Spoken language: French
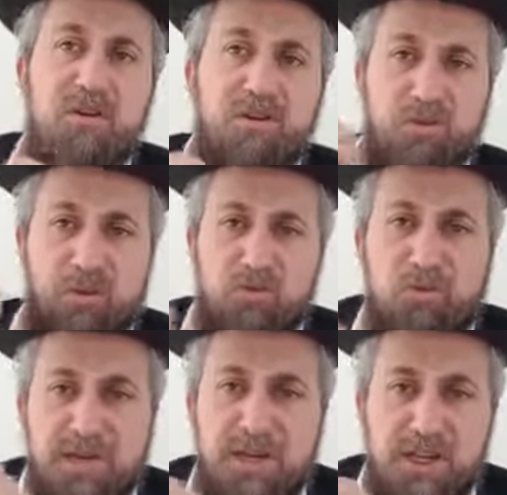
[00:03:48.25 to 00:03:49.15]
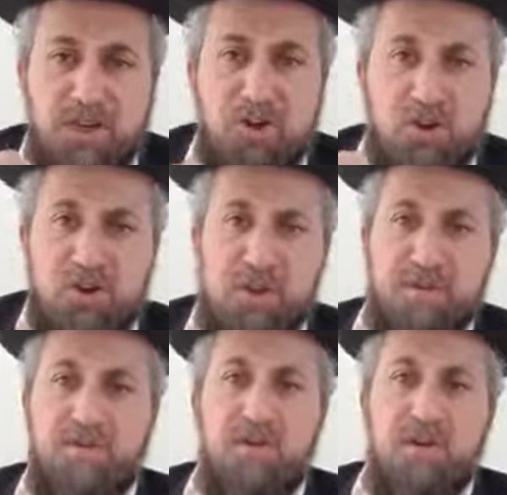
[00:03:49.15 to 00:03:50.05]
quand on oublie les gens qu'on
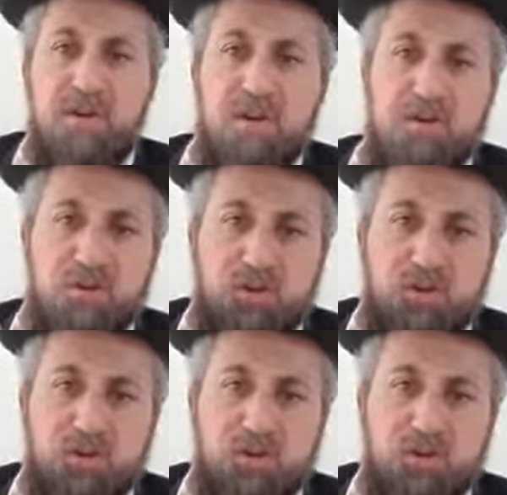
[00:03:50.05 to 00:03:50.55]
aime, quand